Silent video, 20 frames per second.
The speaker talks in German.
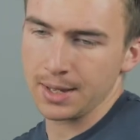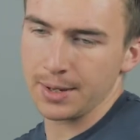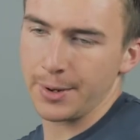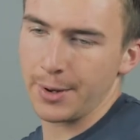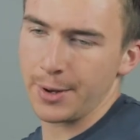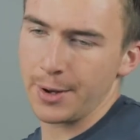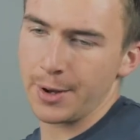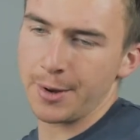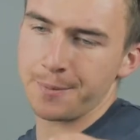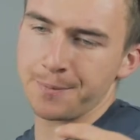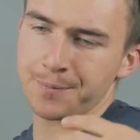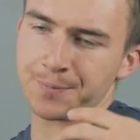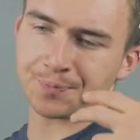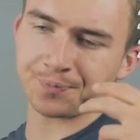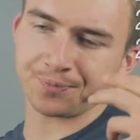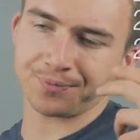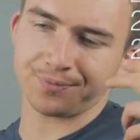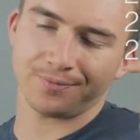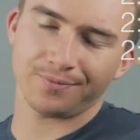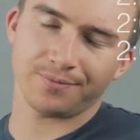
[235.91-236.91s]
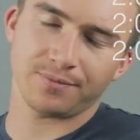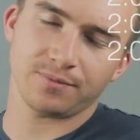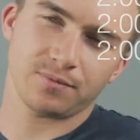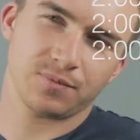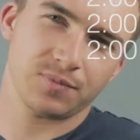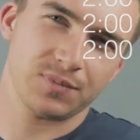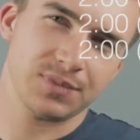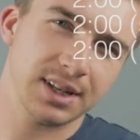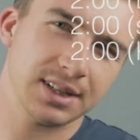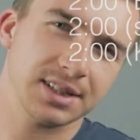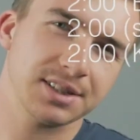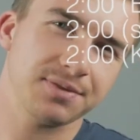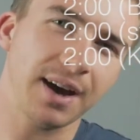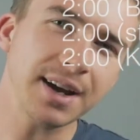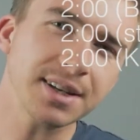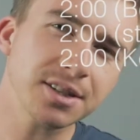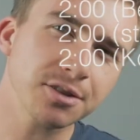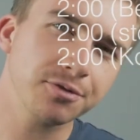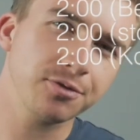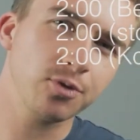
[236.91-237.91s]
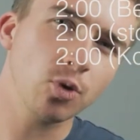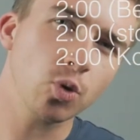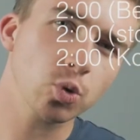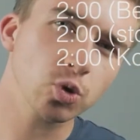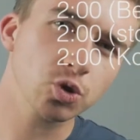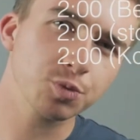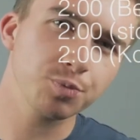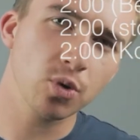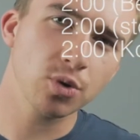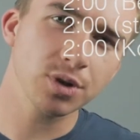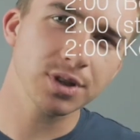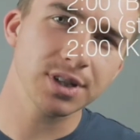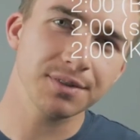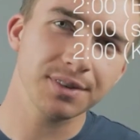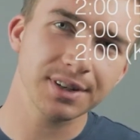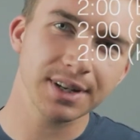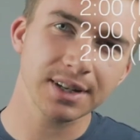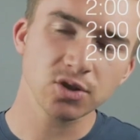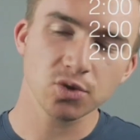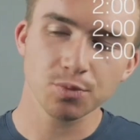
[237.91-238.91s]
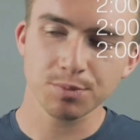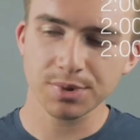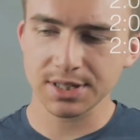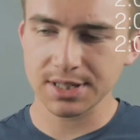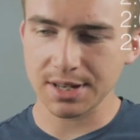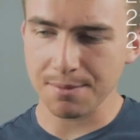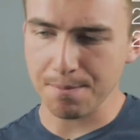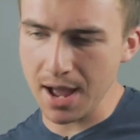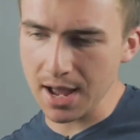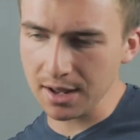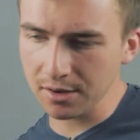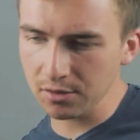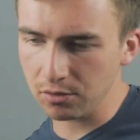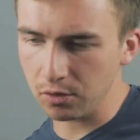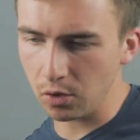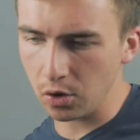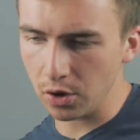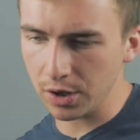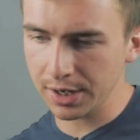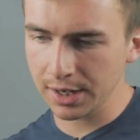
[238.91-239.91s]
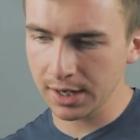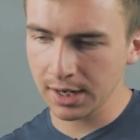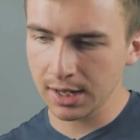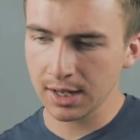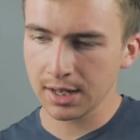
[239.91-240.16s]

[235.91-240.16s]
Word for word: Ähm, der zweite Fokuspunkt, den wir dann so ein bisschen machen wollen,